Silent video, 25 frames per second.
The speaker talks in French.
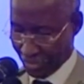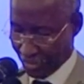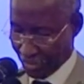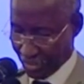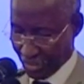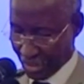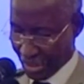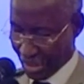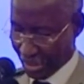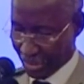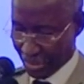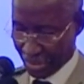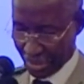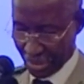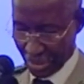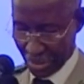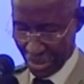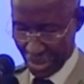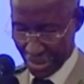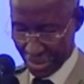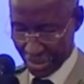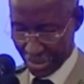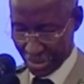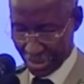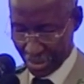des
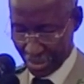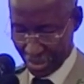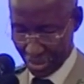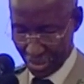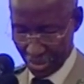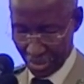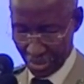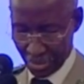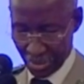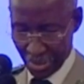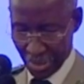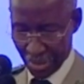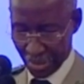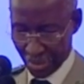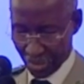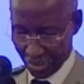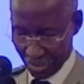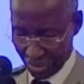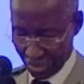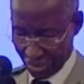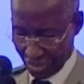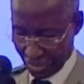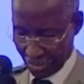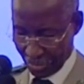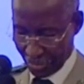
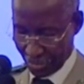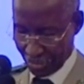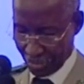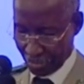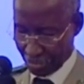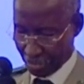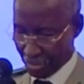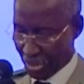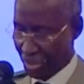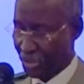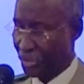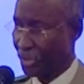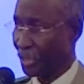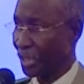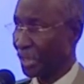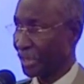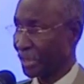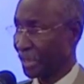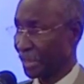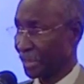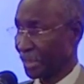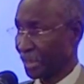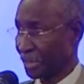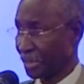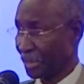CSD, messieurs
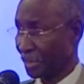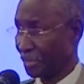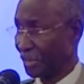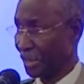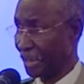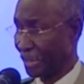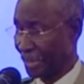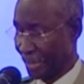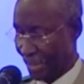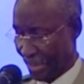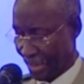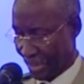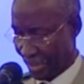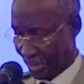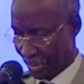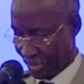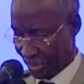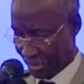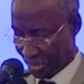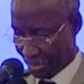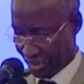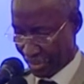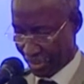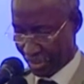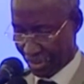les attachés militaires,
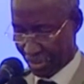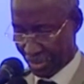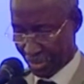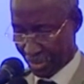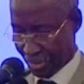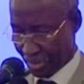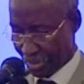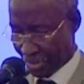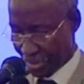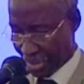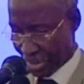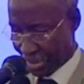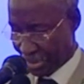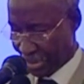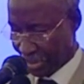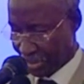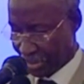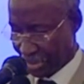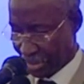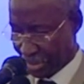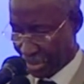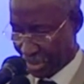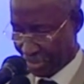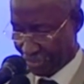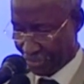
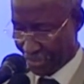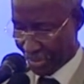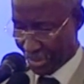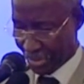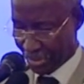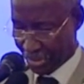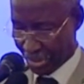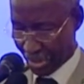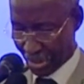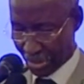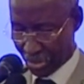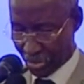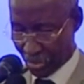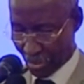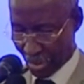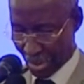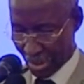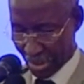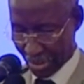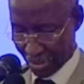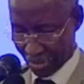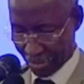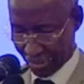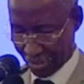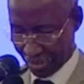attachés de défense et
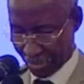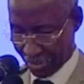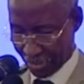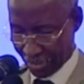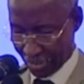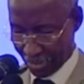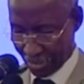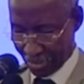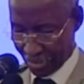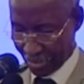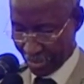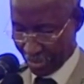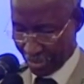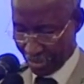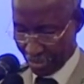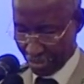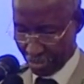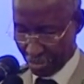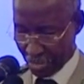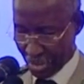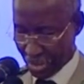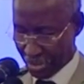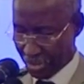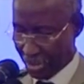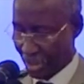adjoints,
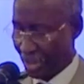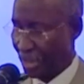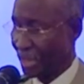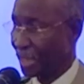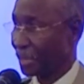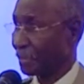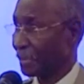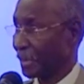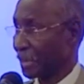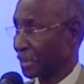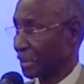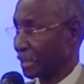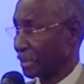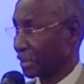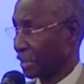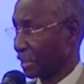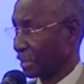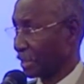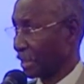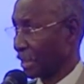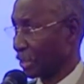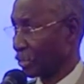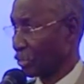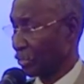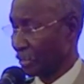messieurs les
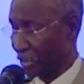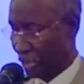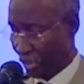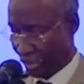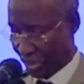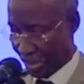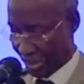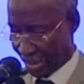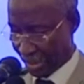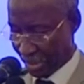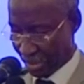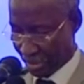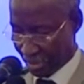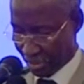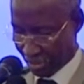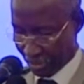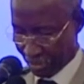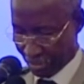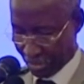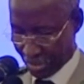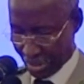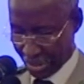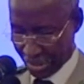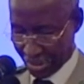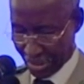représentants de la communauté
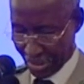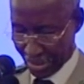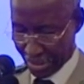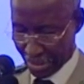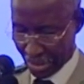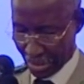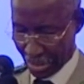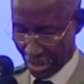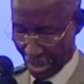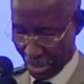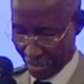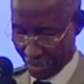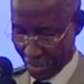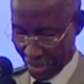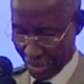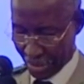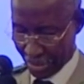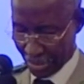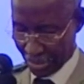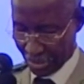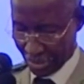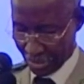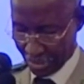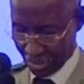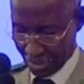mauritanienne à
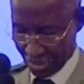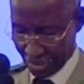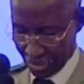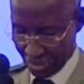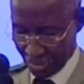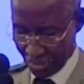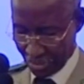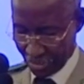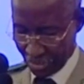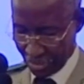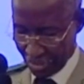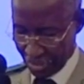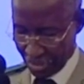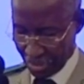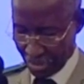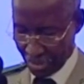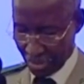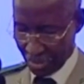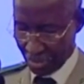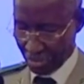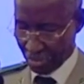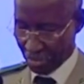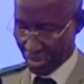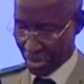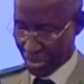Paris,
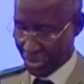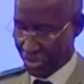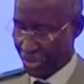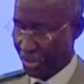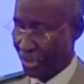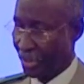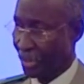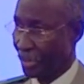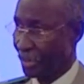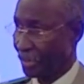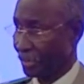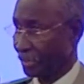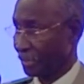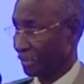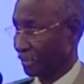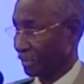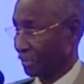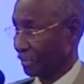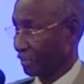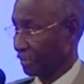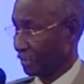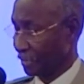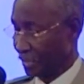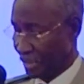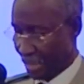messieurs,
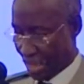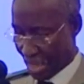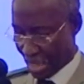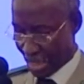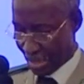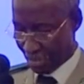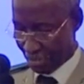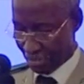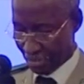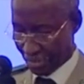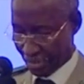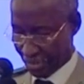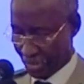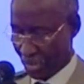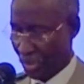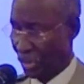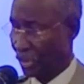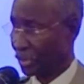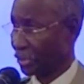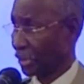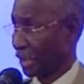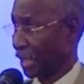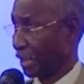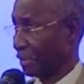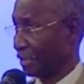dames,
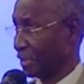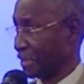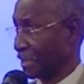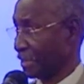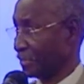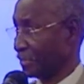honorables